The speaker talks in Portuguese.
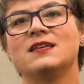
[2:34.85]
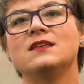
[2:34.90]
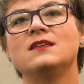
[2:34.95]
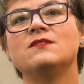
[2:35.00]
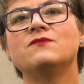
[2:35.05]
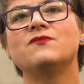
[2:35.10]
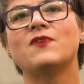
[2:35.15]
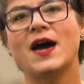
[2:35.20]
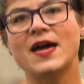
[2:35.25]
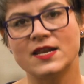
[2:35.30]

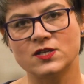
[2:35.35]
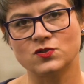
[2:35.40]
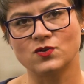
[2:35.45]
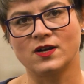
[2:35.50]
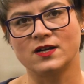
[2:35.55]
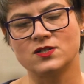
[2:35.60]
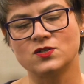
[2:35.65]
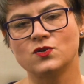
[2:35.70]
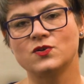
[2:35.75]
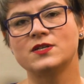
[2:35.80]
Em várias
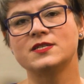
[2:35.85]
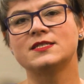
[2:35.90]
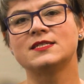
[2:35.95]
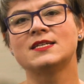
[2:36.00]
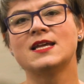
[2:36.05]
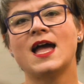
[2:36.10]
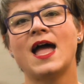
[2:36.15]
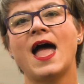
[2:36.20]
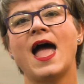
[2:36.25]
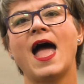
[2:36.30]

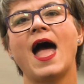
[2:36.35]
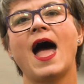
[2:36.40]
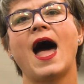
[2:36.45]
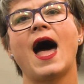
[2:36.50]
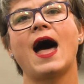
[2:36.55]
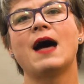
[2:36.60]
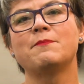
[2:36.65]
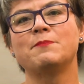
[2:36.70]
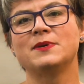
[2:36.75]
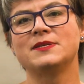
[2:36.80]
ocasiões,
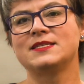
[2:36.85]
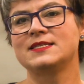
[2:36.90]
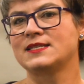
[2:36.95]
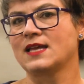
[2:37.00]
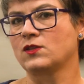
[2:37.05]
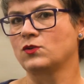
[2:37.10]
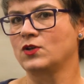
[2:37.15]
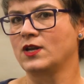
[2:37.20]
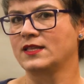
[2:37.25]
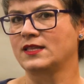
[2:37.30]
a
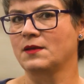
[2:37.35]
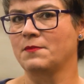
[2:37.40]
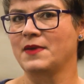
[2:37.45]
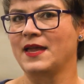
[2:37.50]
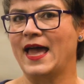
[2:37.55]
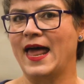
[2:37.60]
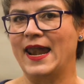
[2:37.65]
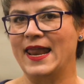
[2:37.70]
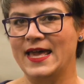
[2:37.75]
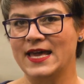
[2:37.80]
pesquisadora
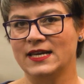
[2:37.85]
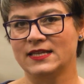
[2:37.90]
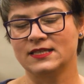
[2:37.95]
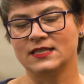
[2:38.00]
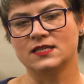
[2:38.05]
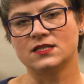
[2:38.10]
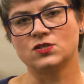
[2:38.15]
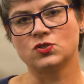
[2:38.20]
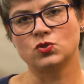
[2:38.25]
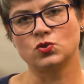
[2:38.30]
também
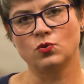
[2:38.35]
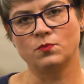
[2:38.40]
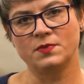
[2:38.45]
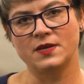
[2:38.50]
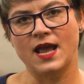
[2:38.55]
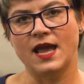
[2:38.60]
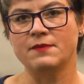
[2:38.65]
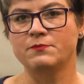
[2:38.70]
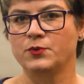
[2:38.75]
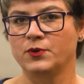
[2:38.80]
alerta
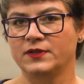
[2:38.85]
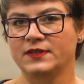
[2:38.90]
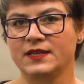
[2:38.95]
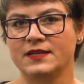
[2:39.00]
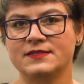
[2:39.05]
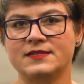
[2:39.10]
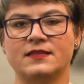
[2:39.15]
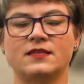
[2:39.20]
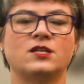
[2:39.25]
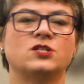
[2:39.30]
sobre a
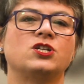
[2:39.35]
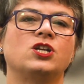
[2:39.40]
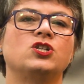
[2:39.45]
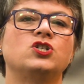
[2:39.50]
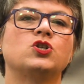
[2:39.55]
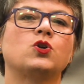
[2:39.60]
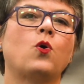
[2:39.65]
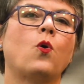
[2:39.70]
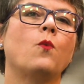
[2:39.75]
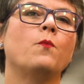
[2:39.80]
importância da
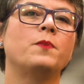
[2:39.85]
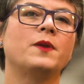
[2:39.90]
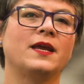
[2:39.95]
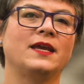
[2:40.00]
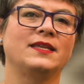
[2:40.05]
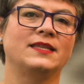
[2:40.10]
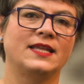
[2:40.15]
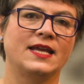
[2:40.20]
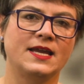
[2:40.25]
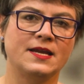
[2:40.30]
gente
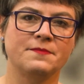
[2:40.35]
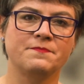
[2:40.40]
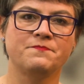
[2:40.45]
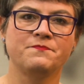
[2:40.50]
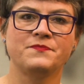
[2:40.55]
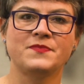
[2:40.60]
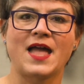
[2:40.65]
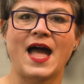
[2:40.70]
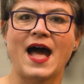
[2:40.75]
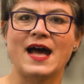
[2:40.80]
compreender
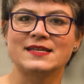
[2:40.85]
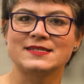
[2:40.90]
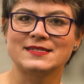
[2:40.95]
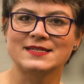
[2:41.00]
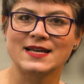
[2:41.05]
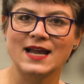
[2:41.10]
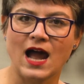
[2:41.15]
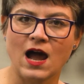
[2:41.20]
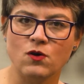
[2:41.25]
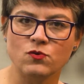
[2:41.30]
as
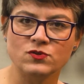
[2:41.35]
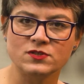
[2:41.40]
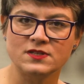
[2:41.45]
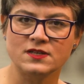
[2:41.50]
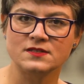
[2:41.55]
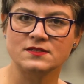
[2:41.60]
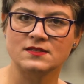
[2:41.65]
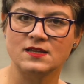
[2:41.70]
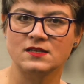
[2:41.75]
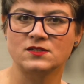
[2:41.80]

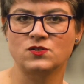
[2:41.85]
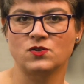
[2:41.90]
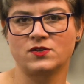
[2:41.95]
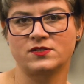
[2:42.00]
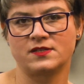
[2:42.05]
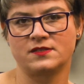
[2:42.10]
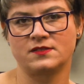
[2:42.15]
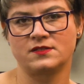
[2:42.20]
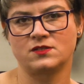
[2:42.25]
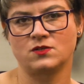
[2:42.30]
causas das
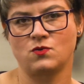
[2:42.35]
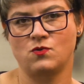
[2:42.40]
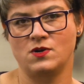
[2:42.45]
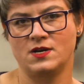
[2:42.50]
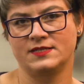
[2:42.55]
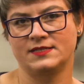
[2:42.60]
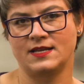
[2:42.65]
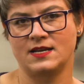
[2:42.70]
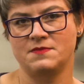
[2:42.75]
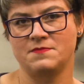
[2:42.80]
nossas
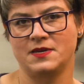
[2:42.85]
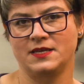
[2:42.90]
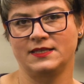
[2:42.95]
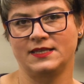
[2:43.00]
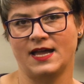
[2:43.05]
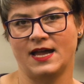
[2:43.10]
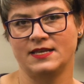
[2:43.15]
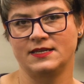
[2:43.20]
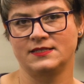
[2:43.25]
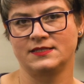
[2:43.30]
escolhas
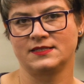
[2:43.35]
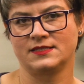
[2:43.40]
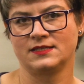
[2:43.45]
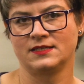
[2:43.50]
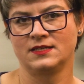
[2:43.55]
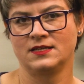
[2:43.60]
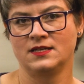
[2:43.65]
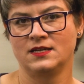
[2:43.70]
alimentares,